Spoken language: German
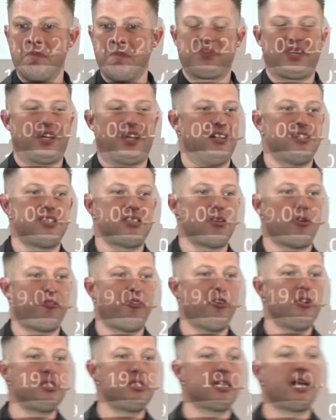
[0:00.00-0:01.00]
Dann ist es auch
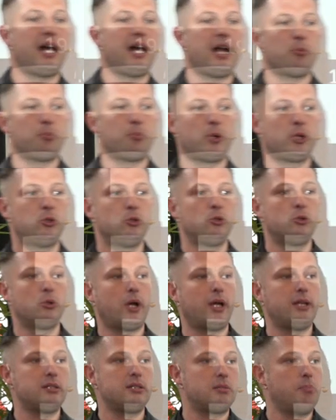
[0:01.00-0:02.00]
völlig egal, ob man
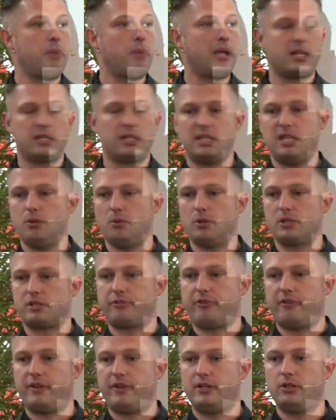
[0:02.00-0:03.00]
Konkurrent Backend-Keywords
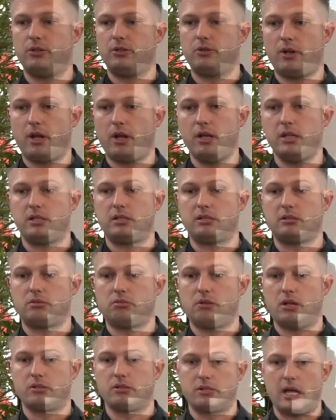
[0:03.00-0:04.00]
verwendet oder nicht.
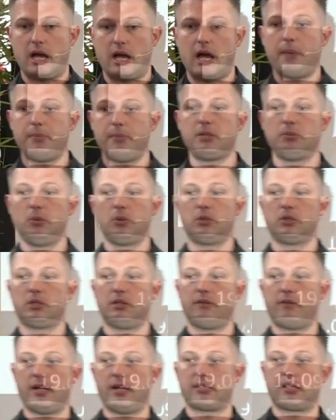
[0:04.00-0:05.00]
Also da habe ich
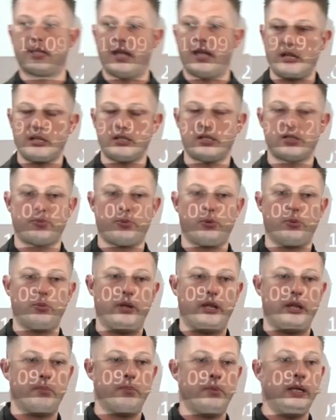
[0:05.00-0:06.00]
möglicherweise ein echtes
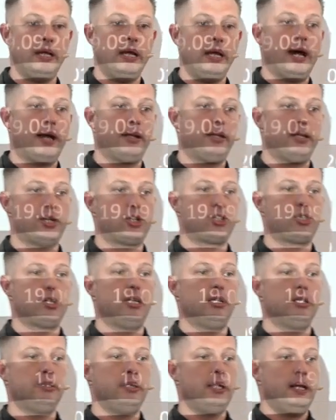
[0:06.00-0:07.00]
Problem an der
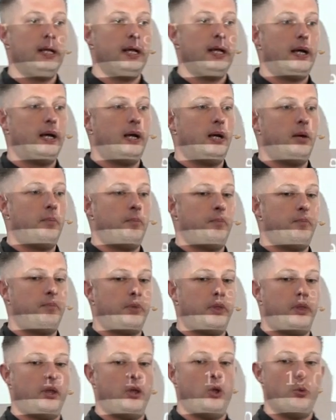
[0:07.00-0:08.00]
Stelle, ähm,
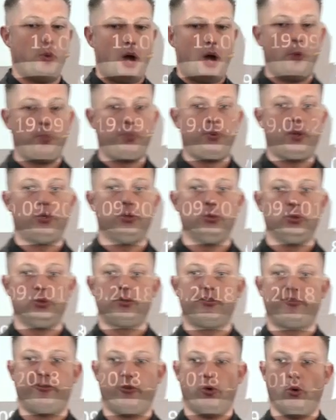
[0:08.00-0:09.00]
überhaupt noch
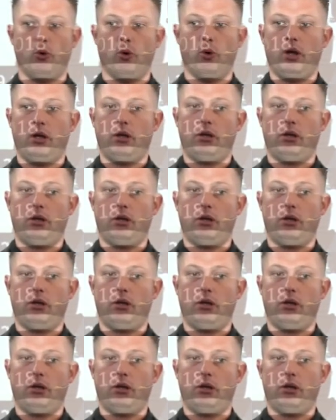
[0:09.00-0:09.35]
irgendwo